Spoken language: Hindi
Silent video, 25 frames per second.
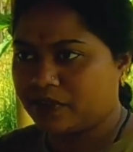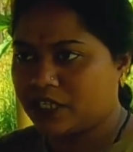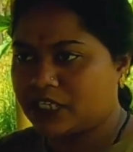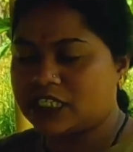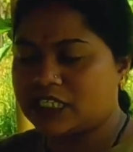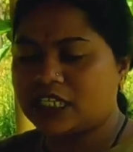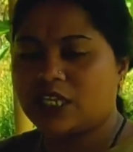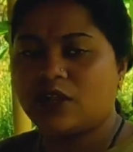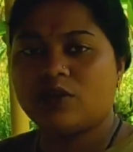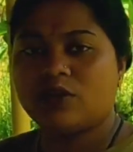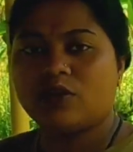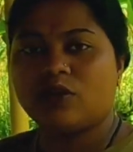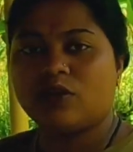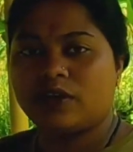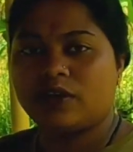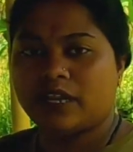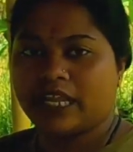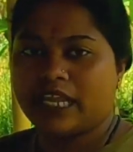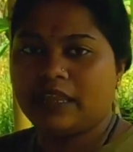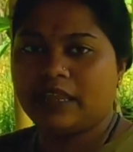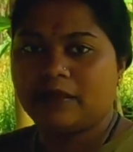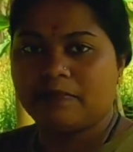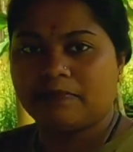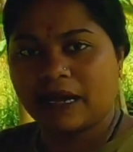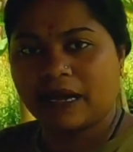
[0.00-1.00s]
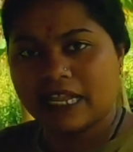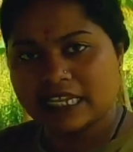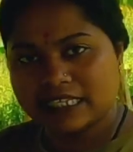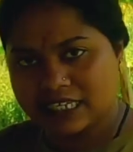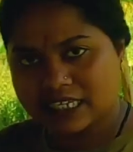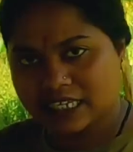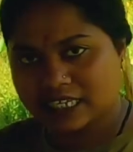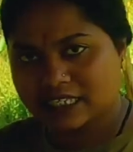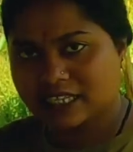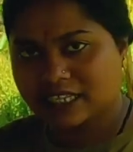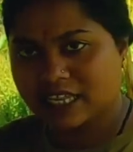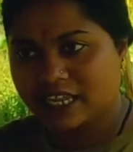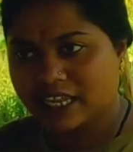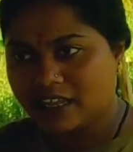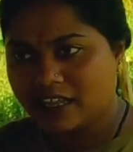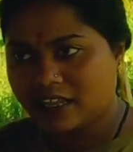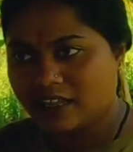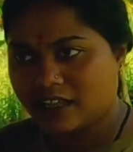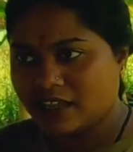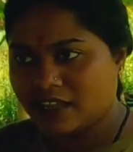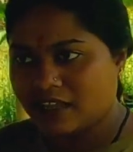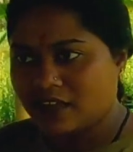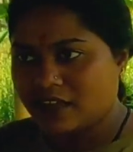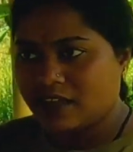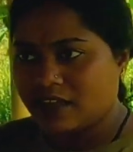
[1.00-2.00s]
इसलिए उनको नहीं पाल सकते
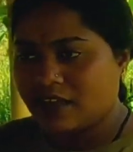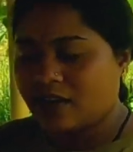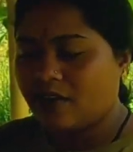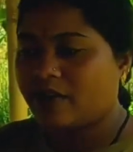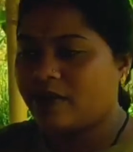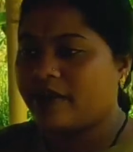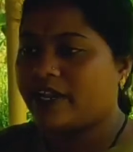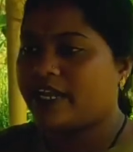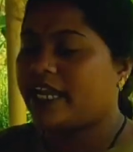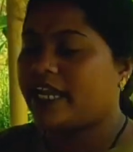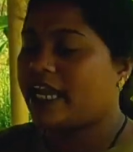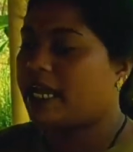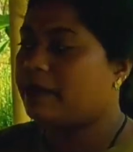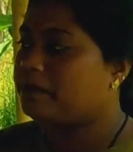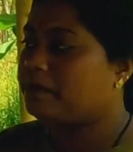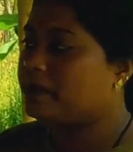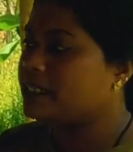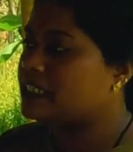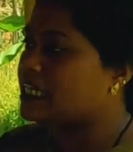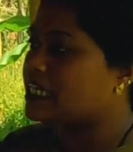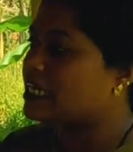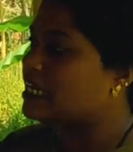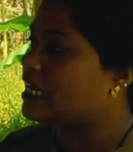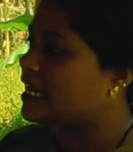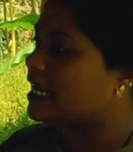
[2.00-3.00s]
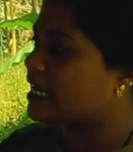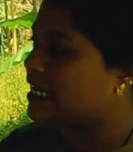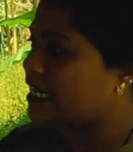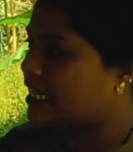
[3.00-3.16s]
और एक एपिसरना